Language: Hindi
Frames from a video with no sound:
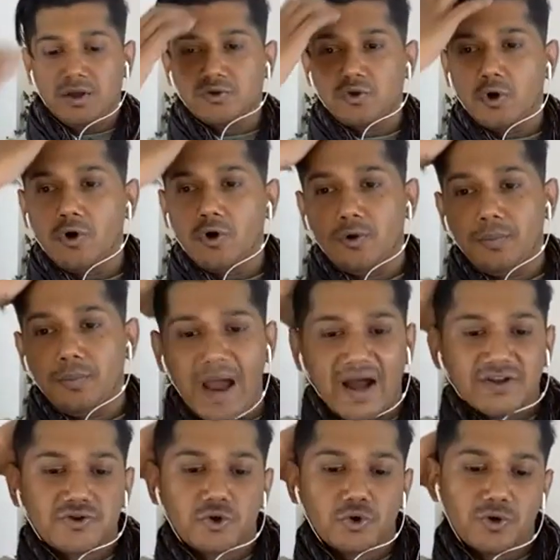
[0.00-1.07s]
तो मैं
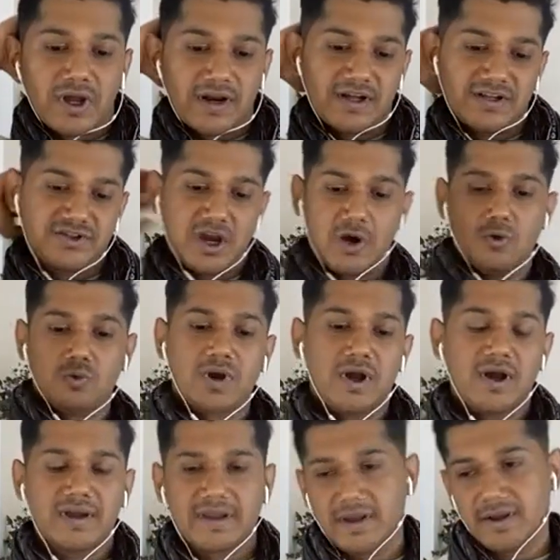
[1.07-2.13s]
आज शुरू करना चाहूंगा
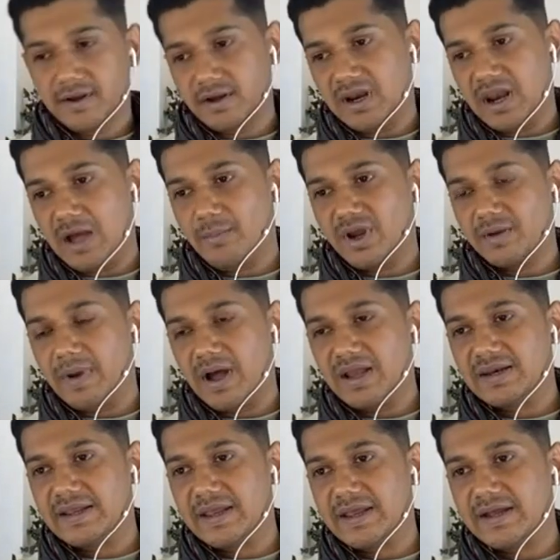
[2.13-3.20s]
कि अलामा
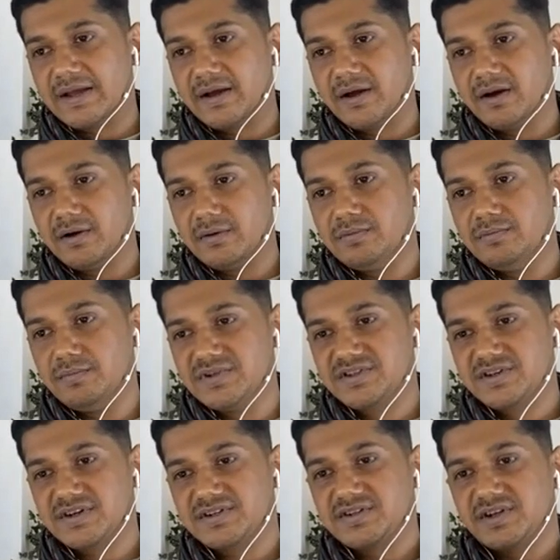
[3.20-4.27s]
इकबाल के एक
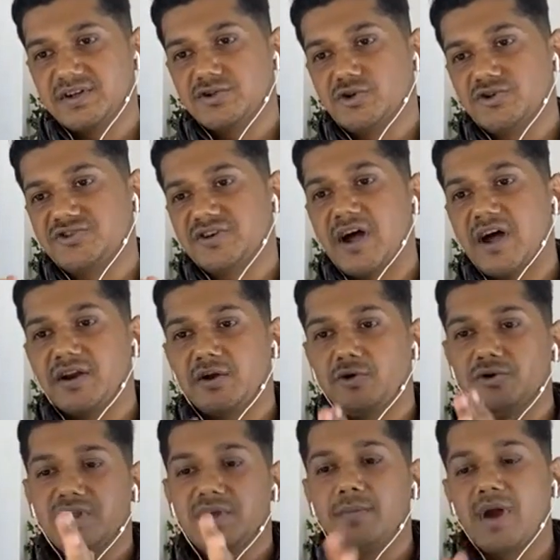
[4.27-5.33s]
मिसरे से जो असरार
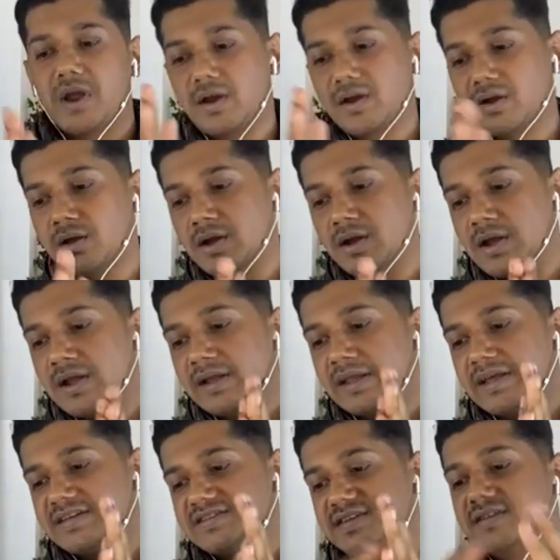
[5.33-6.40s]
खुदी में है
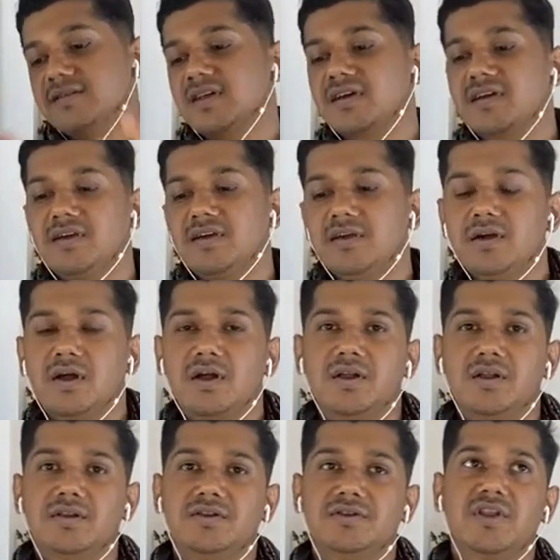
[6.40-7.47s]
कि जिंदगी
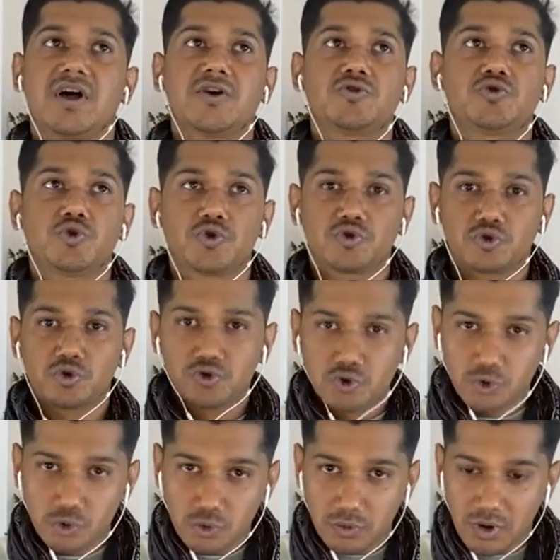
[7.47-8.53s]
दर जस्तजू
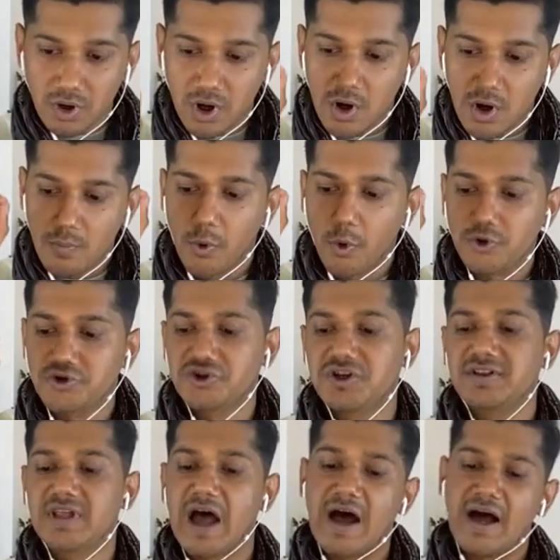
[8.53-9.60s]

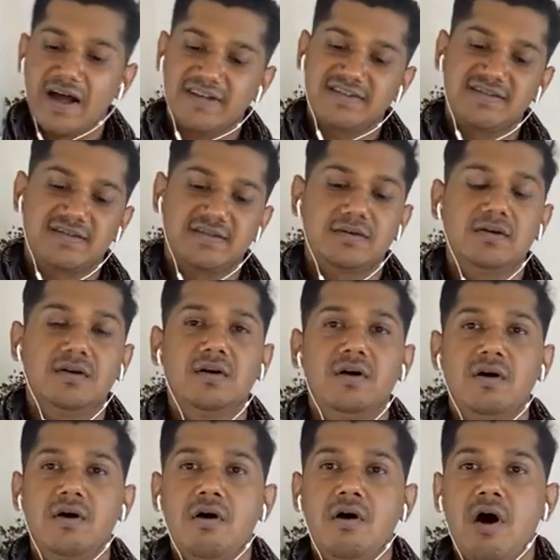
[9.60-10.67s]
पोशीदा अस्त
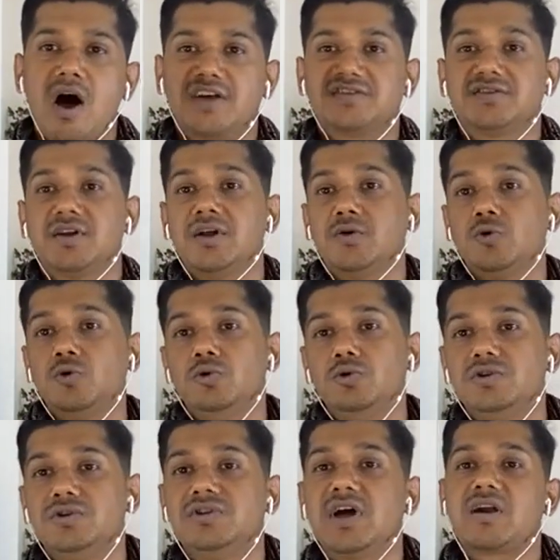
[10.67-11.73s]
असल उ
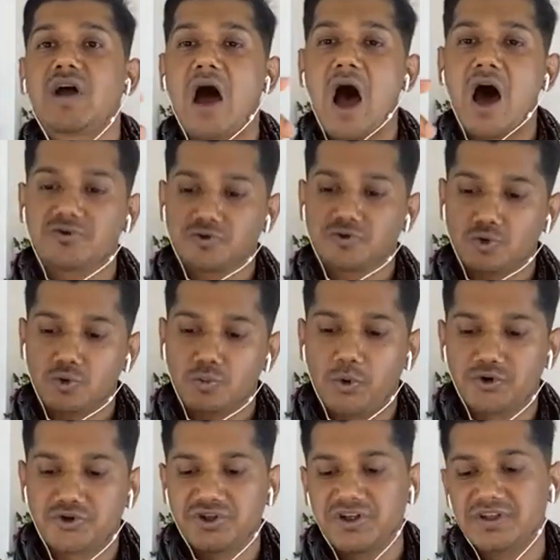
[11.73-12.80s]
दर आरजू
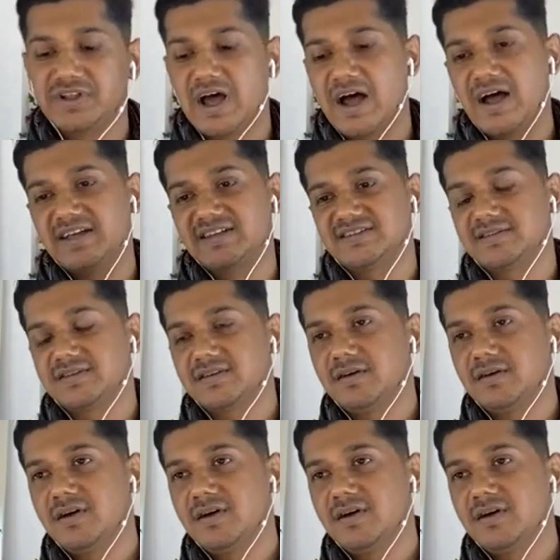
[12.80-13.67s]
पोशीदा अस्त